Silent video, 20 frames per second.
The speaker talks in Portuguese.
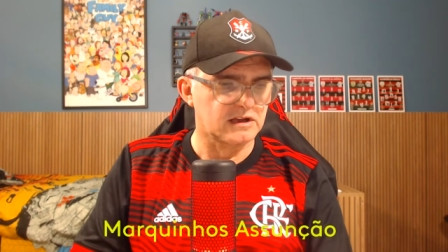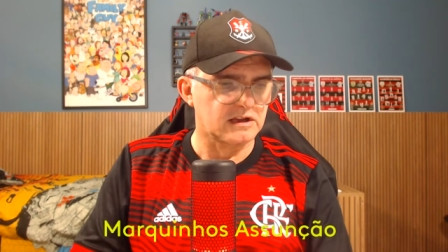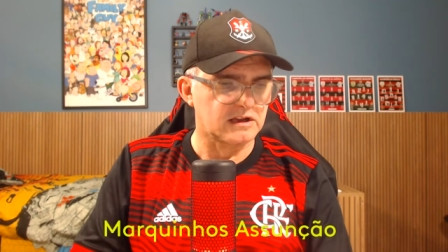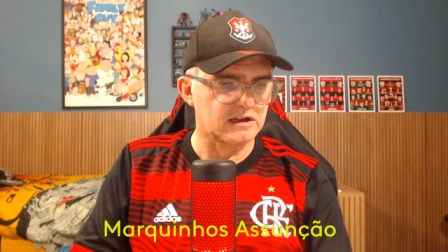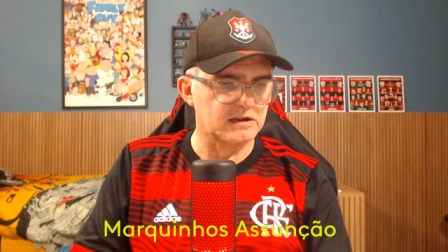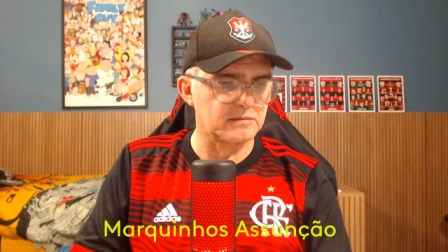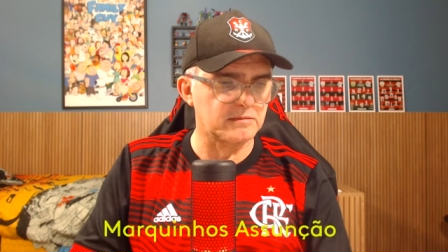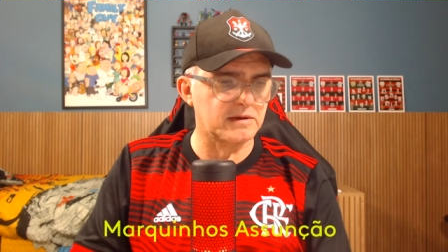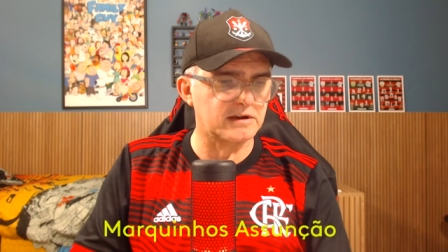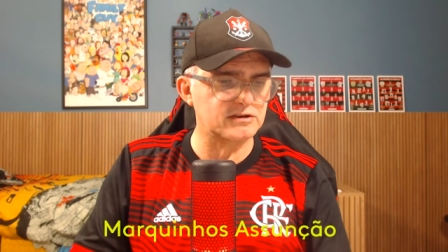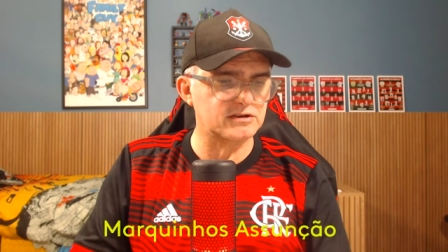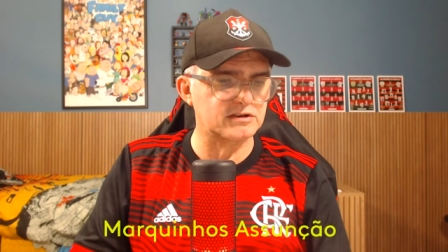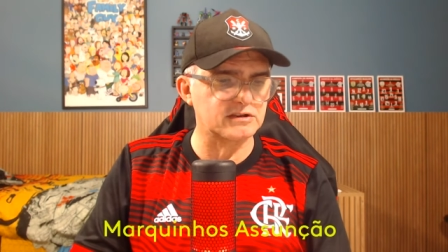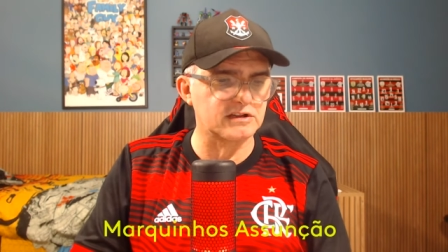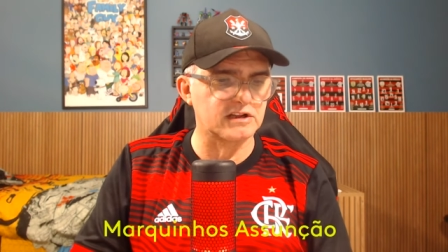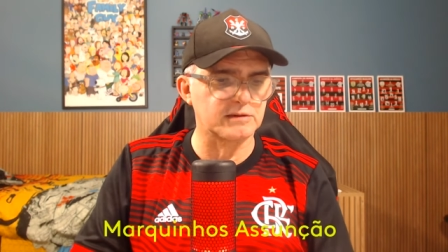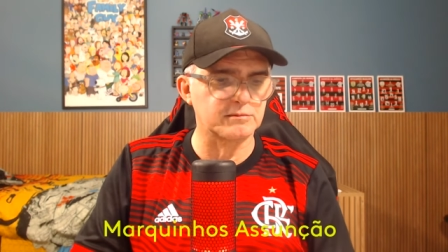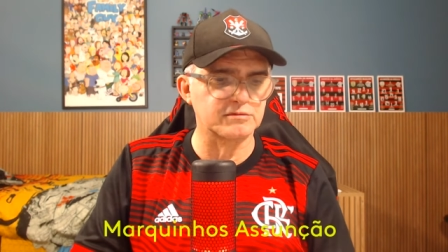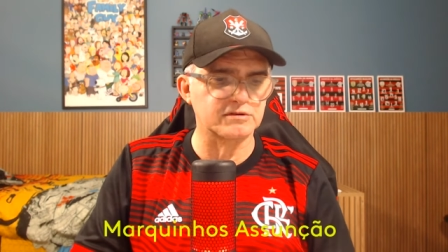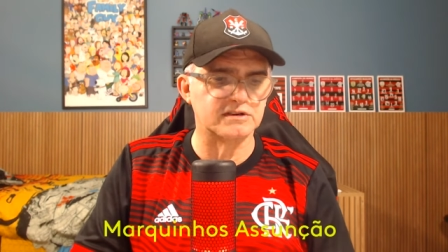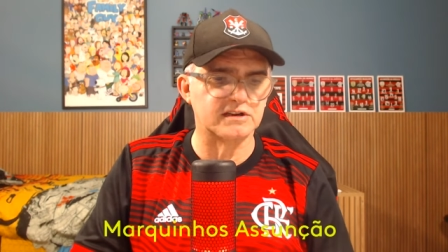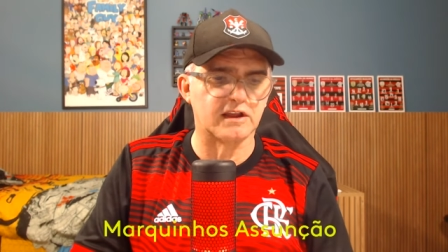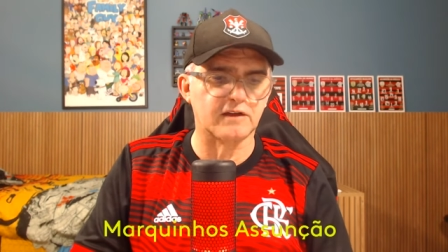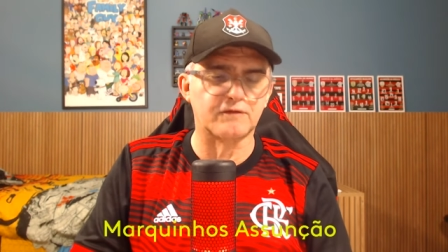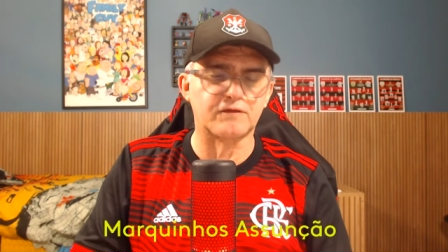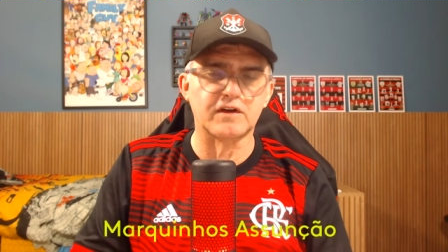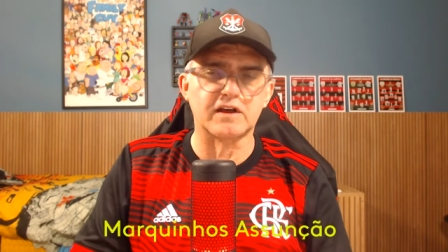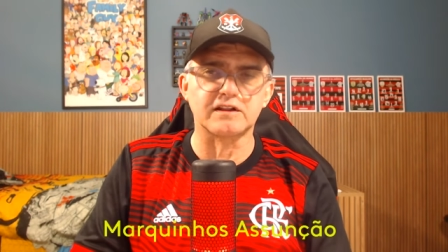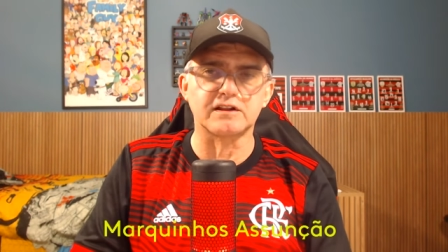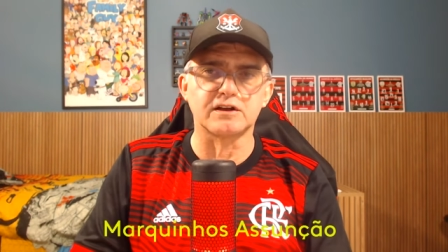imaginamos que
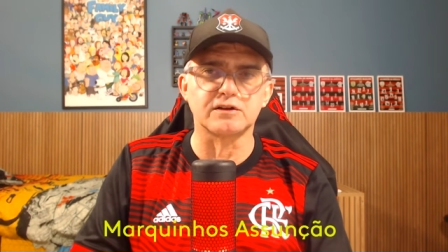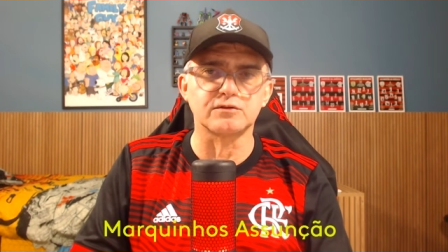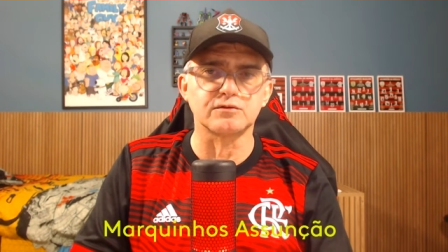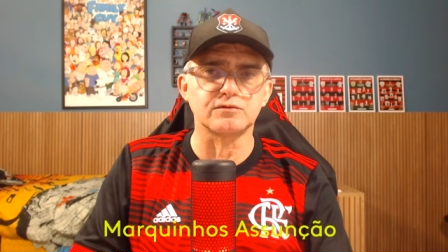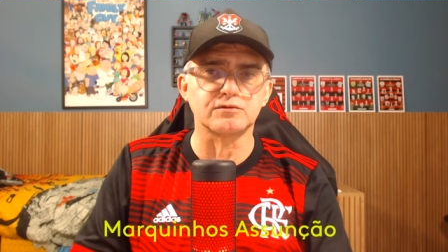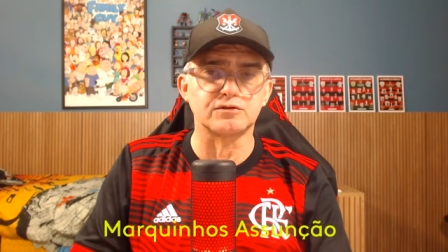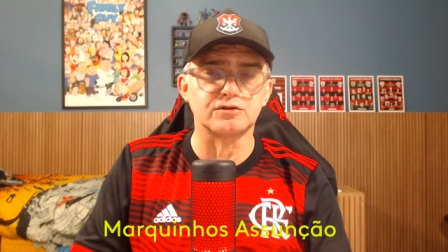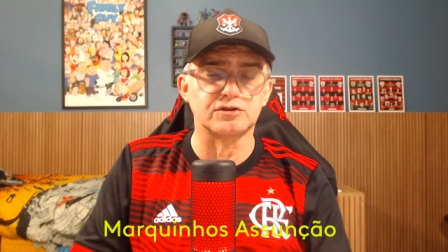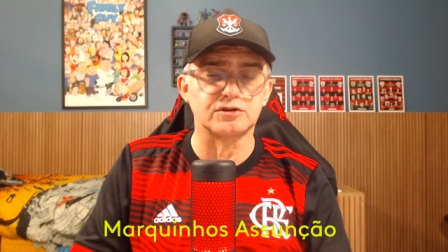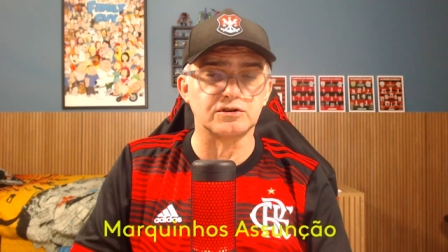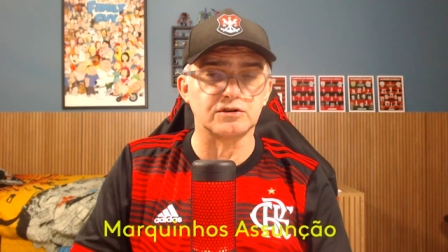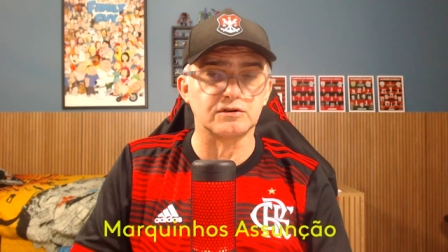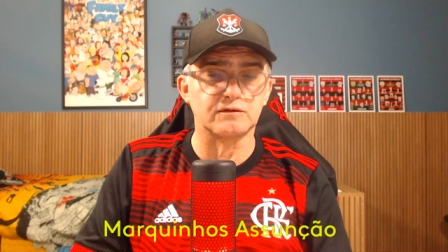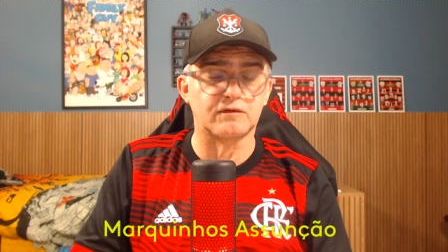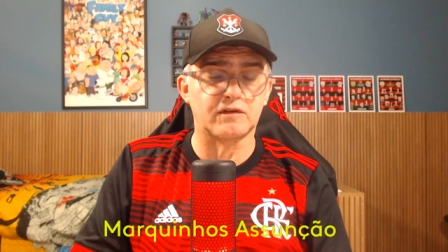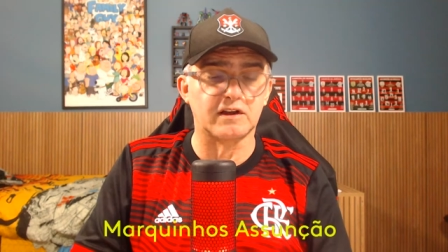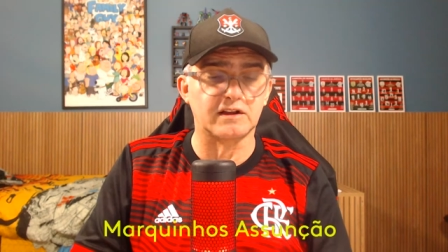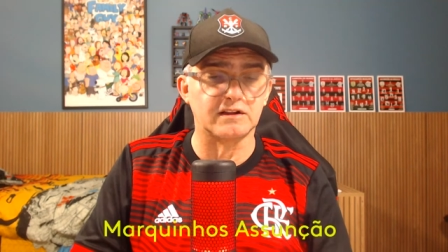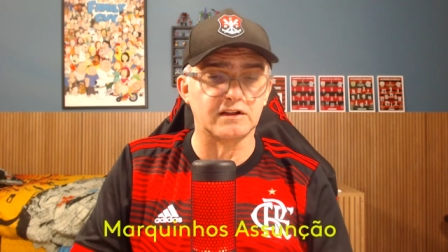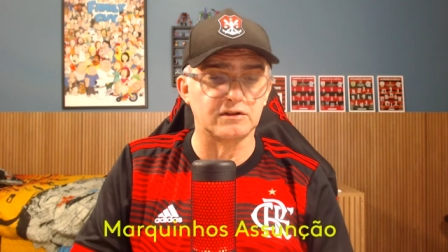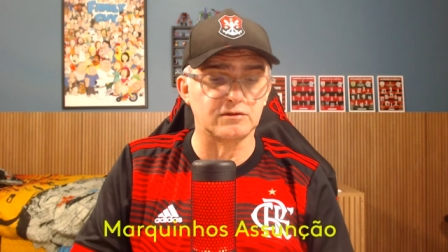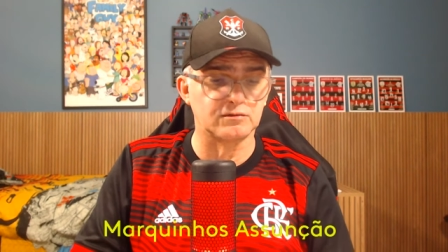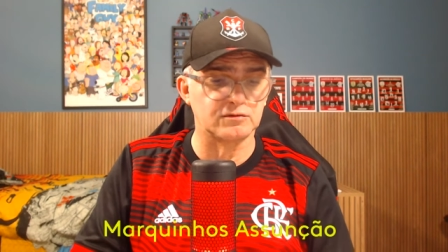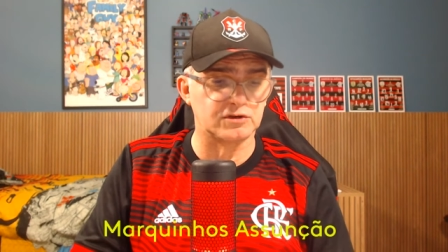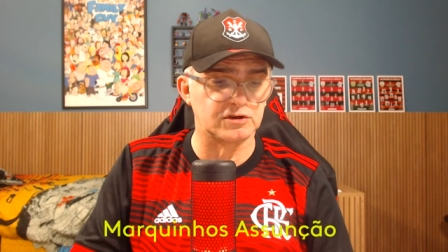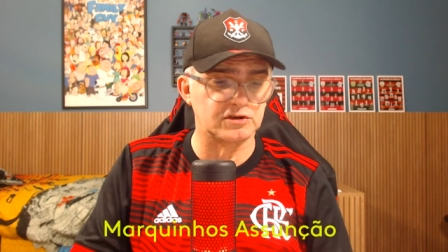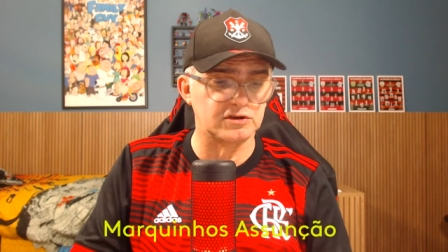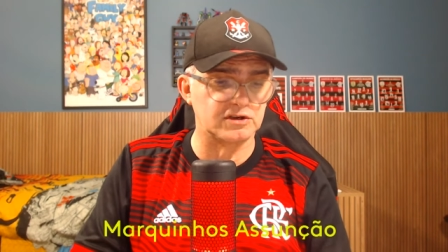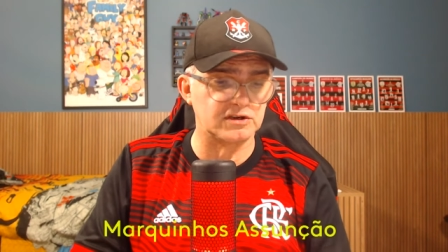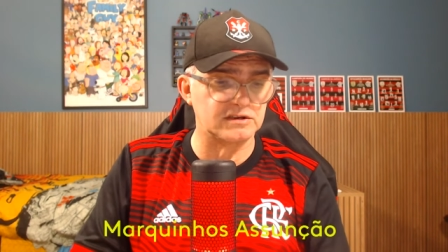Fernando, Fernando
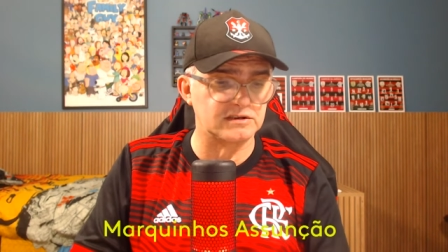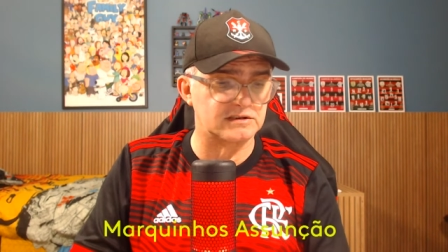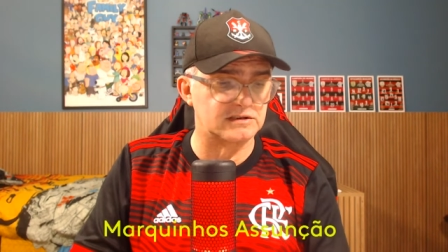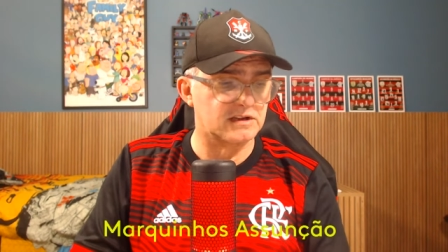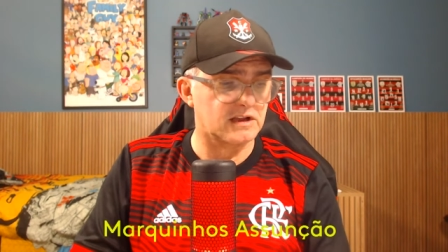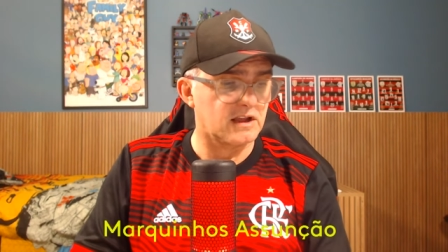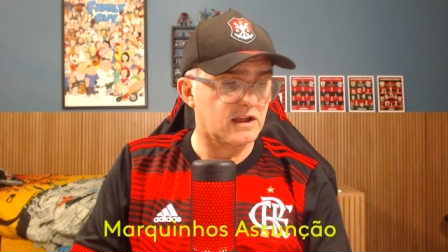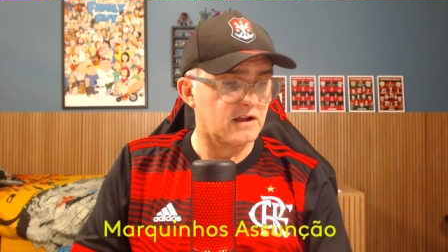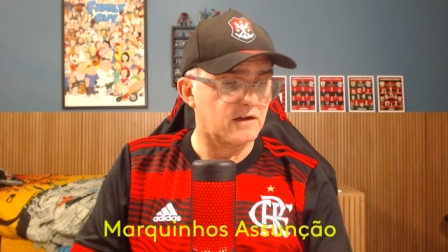Diniz